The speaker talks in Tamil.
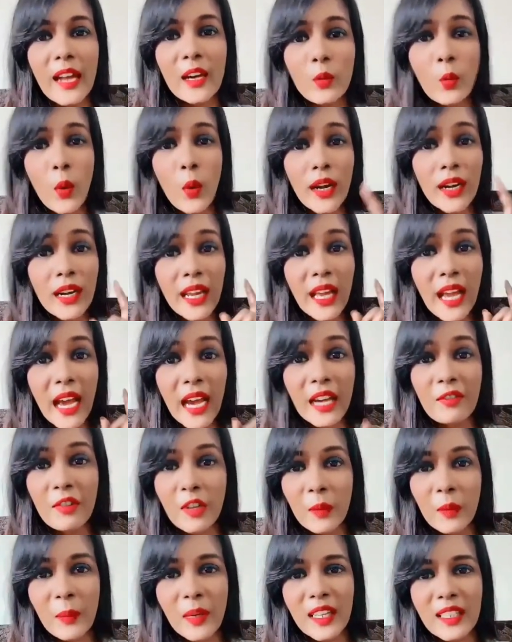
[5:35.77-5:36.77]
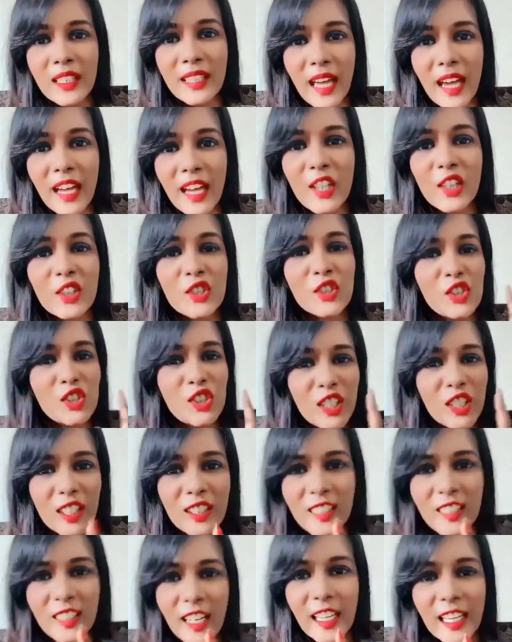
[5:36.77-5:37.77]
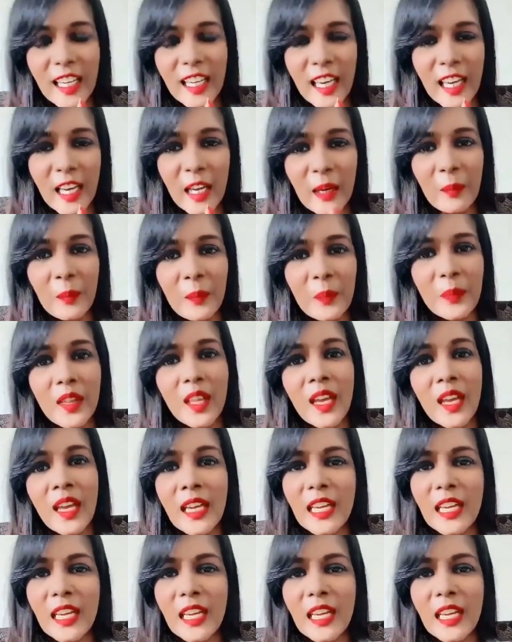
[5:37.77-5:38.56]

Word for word: அண்ட் ஒன் டே ஐ வில் பி தேர் ஜஸ்ட் லைக் ஹிம்